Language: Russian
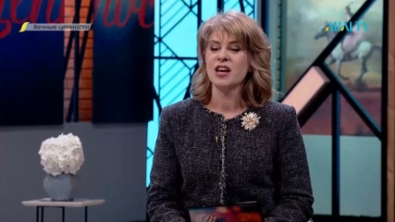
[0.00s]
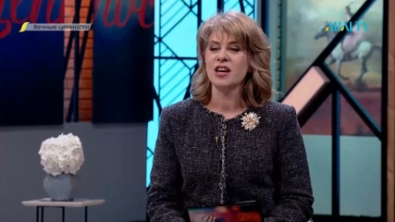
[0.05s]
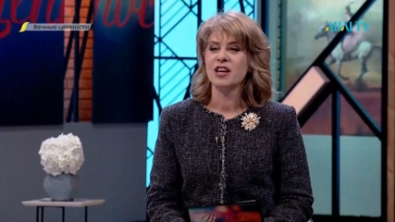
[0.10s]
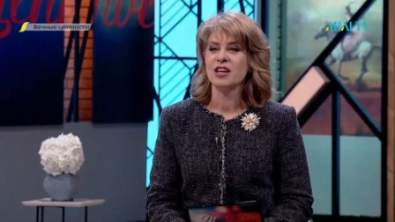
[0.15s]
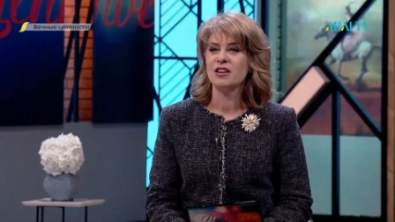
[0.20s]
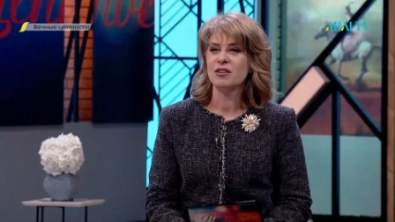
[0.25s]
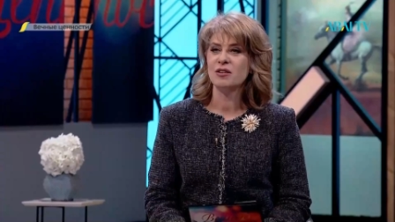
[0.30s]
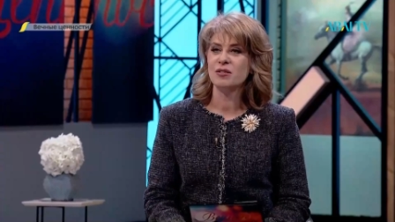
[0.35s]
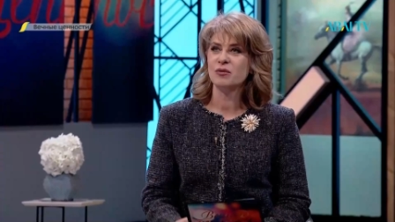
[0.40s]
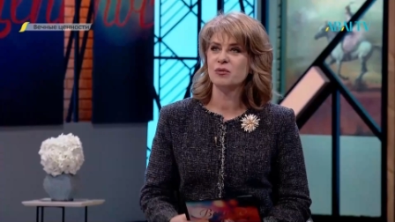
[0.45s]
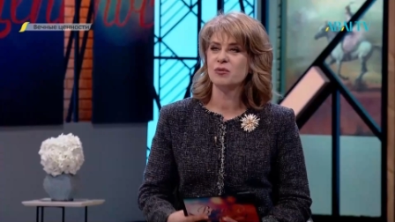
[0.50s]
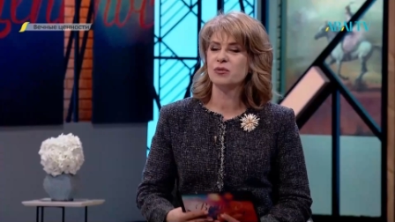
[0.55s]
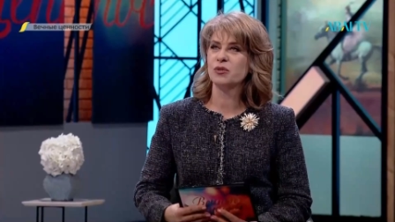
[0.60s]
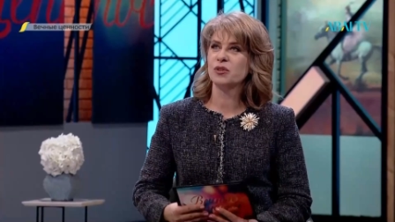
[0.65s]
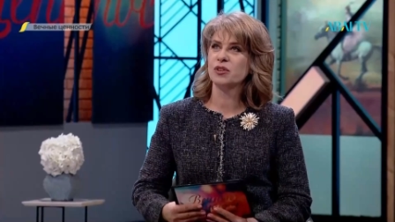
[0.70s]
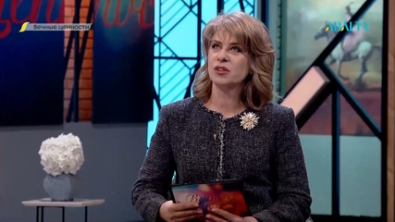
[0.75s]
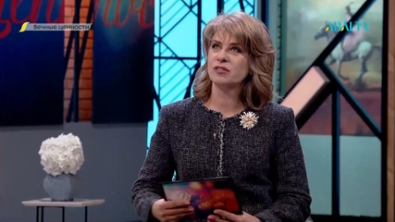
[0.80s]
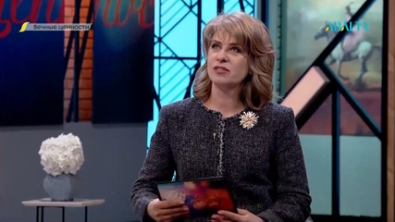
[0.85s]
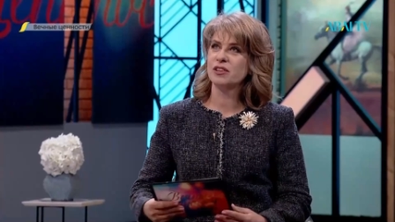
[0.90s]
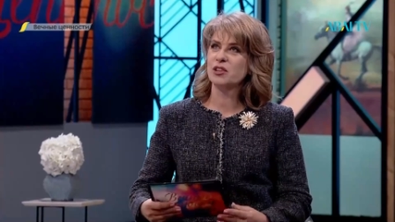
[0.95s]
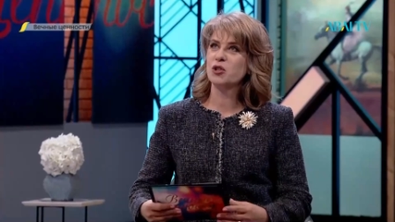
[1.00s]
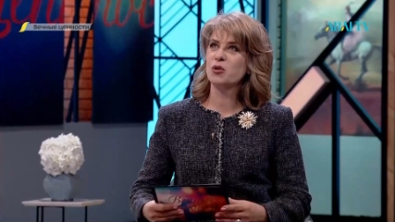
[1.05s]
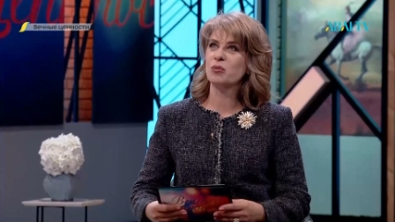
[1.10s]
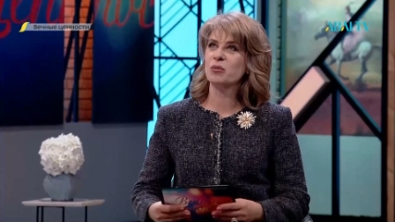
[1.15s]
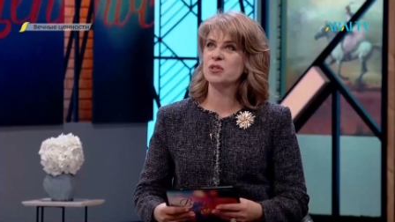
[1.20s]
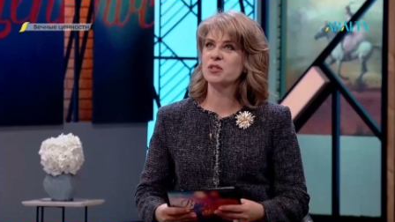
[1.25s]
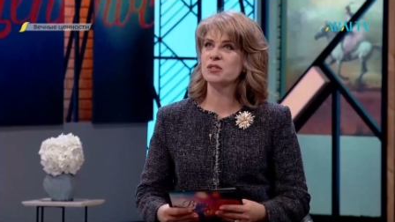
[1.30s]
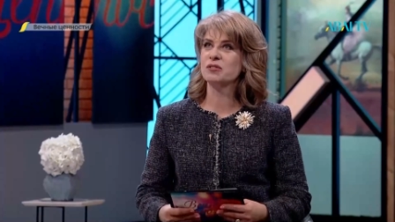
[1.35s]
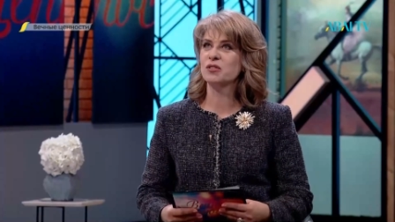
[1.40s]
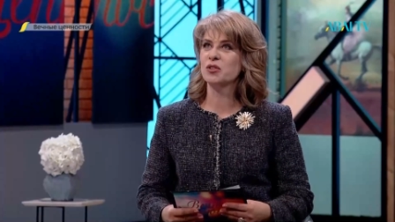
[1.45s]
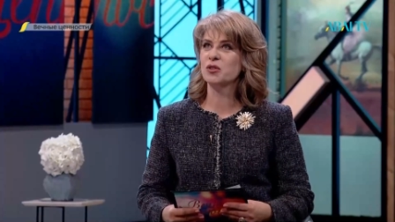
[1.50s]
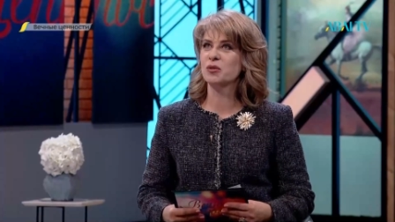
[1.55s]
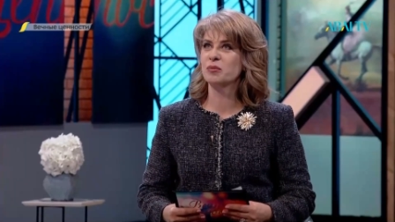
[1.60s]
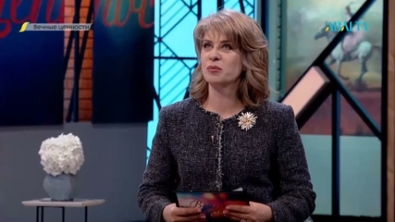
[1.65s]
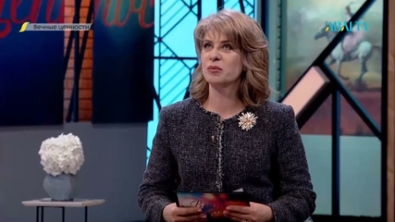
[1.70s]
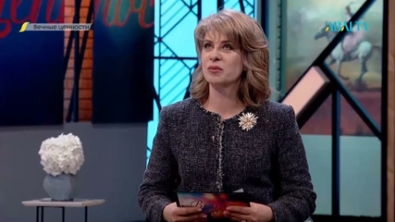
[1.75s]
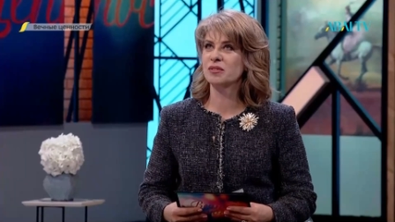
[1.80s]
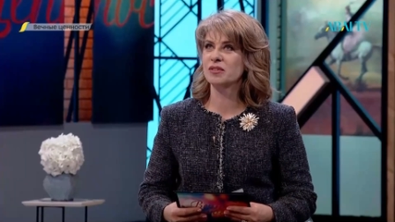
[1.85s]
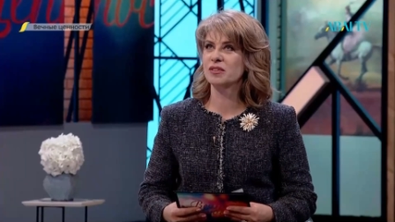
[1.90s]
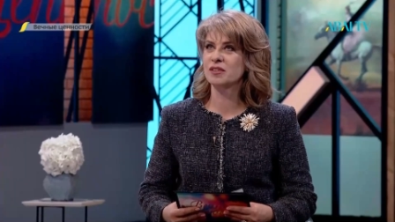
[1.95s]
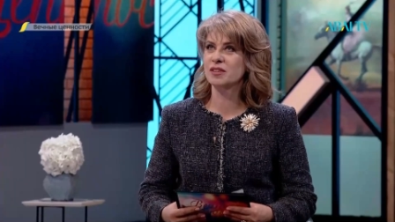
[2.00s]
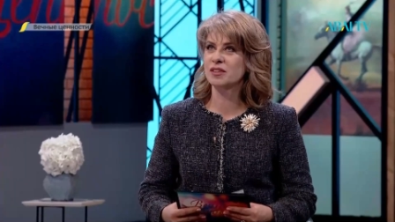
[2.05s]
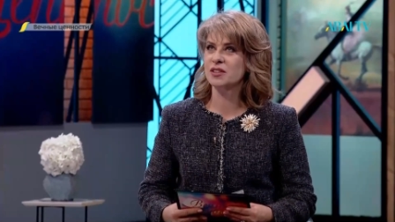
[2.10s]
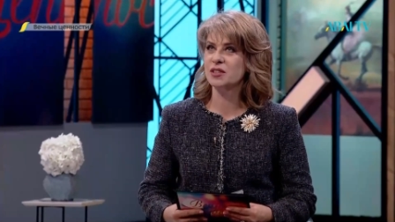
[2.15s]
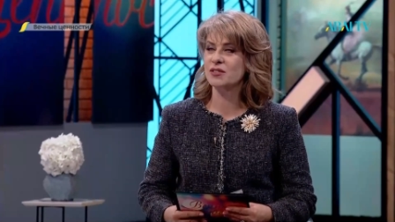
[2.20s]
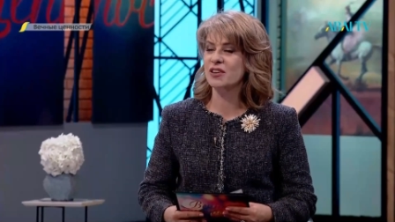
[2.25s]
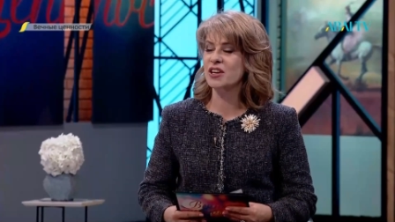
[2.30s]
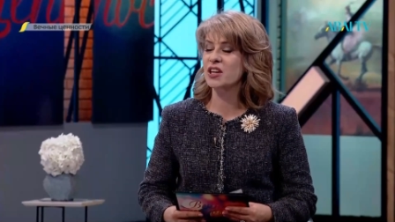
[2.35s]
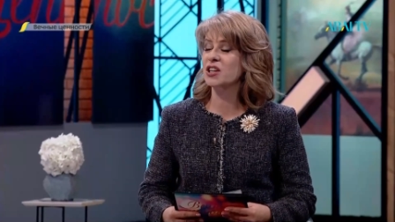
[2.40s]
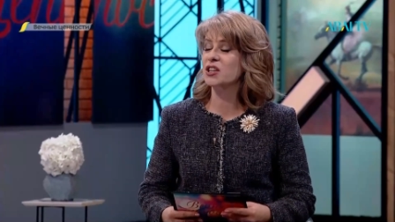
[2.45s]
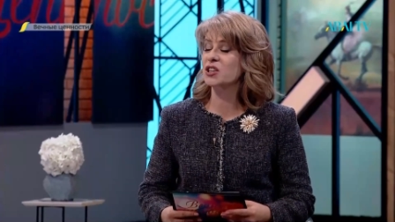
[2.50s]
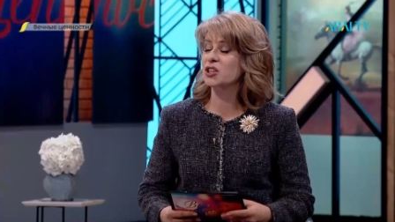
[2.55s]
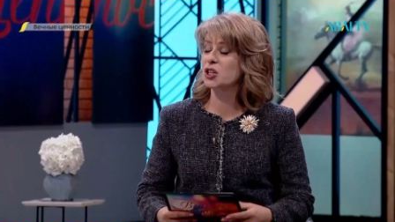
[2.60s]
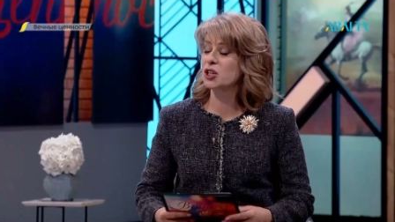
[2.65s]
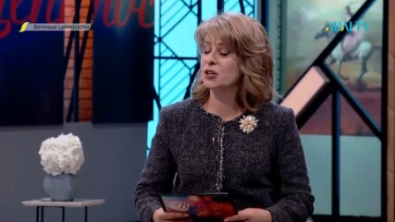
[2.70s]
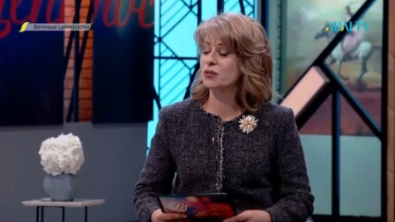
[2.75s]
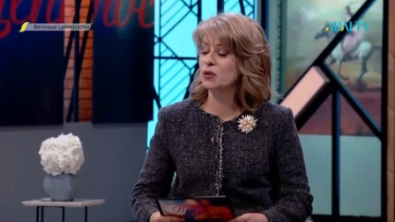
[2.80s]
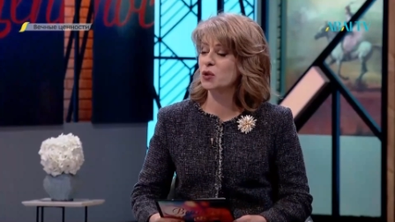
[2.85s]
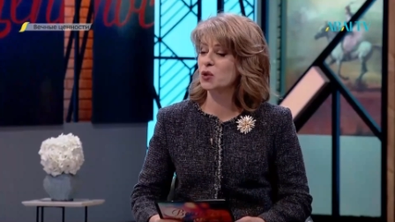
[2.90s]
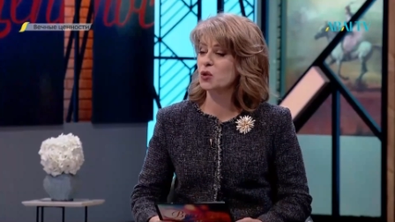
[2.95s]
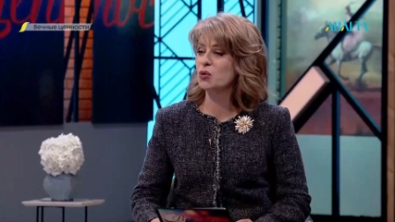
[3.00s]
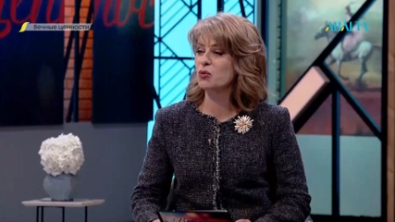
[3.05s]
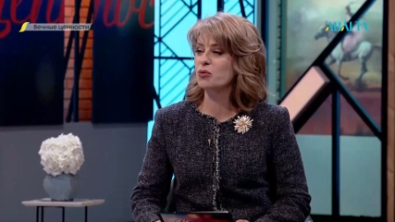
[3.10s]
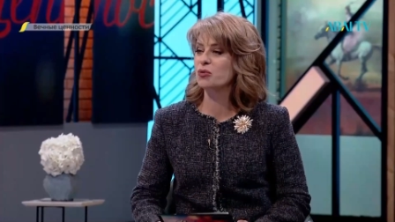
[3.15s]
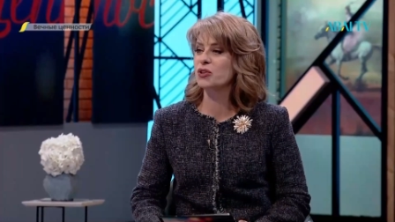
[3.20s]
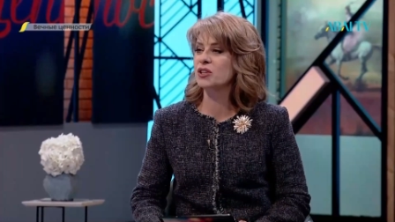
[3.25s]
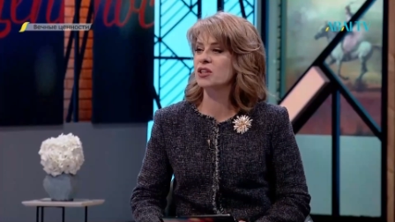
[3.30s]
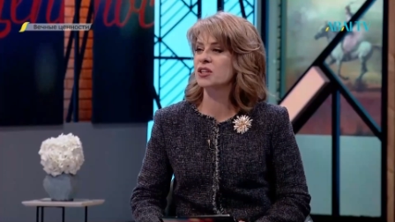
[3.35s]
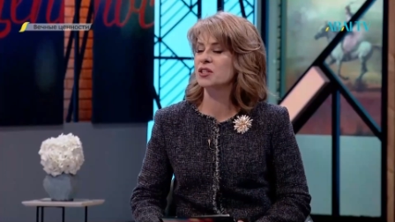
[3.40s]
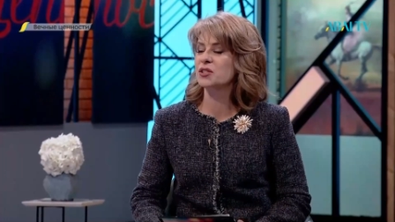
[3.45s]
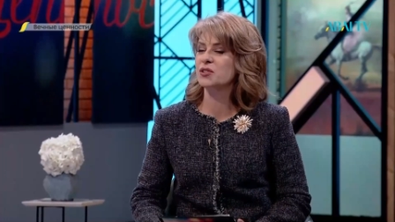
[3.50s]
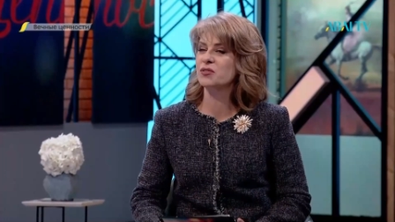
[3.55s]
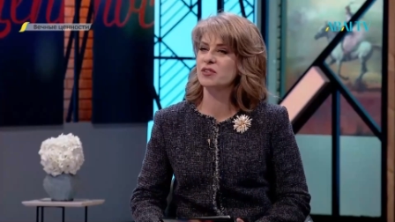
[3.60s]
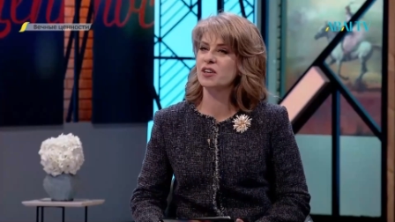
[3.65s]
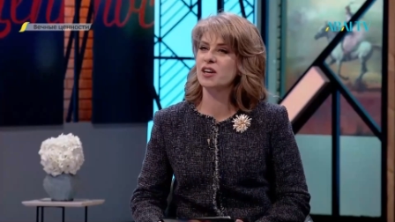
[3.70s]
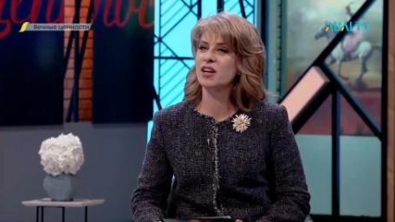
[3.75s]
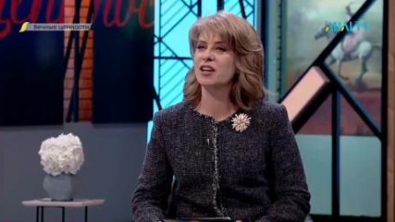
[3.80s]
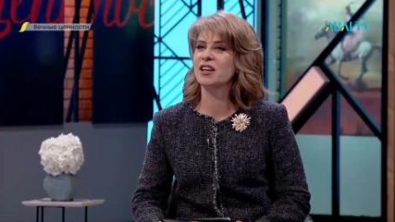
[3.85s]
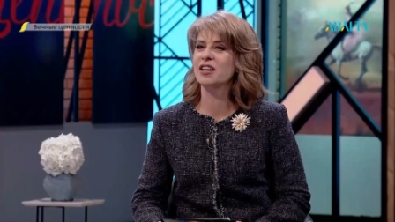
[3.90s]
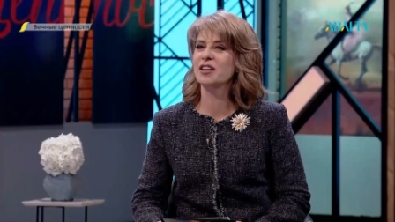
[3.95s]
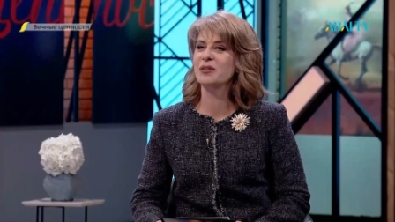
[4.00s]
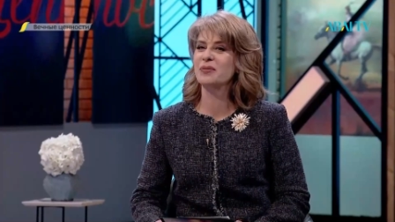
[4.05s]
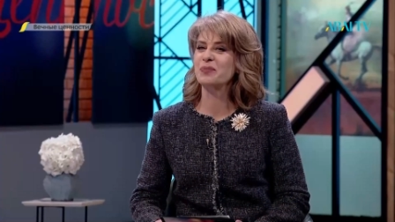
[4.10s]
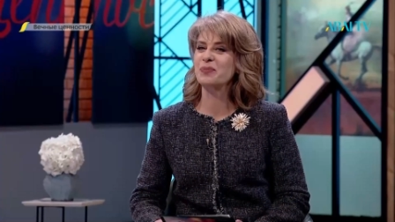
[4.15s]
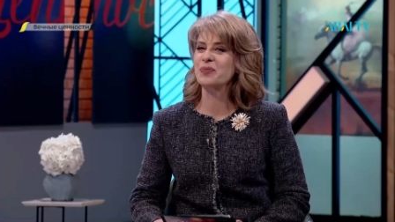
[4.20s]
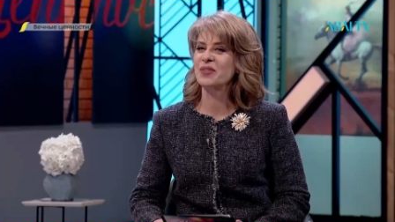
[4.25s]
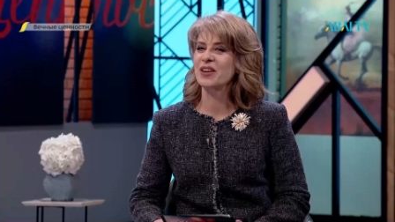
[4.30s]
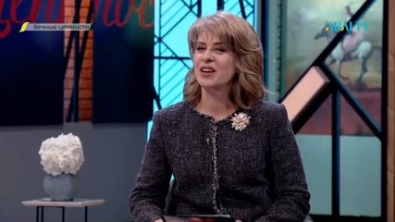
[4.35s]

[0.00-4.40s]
И в, в одном из своем, э, своих интервью вы назвали